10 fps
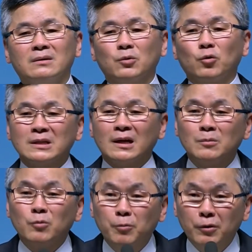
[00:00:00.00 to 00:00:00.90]
이런
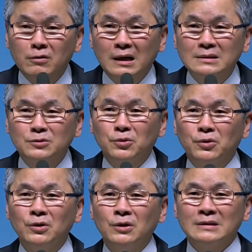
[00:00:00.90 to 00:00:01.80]
고상한 목표를
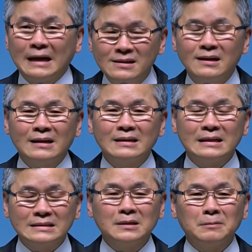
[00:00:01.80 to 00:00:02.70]
가지고
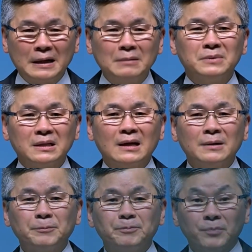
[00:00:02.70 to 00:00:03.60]
달려가게 되시기
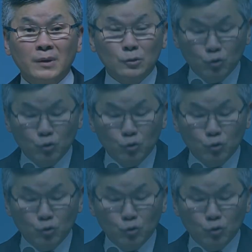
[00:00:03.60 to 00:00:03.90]
바랍니다.